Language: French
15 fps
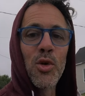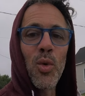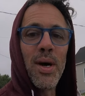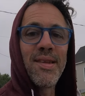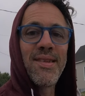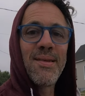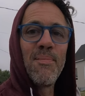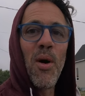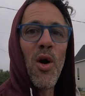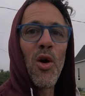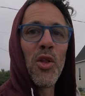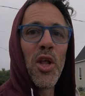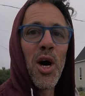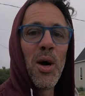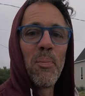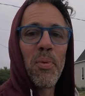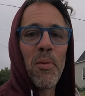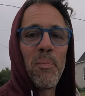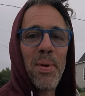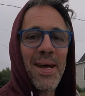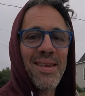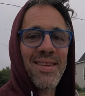choisi mon heure pour
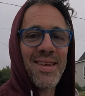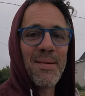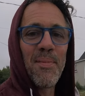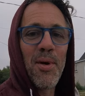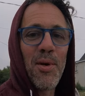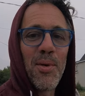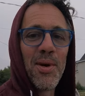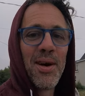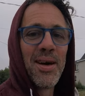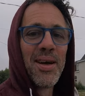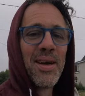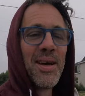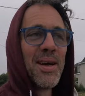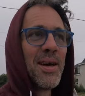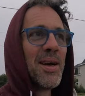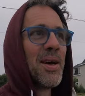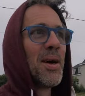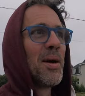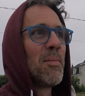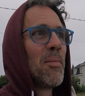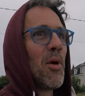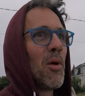partir mon, euh,
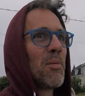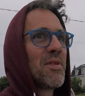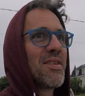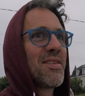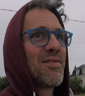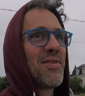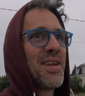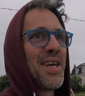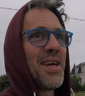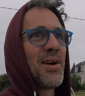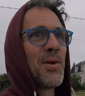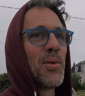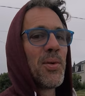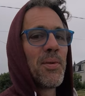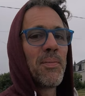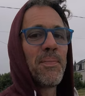mon petit vidéo.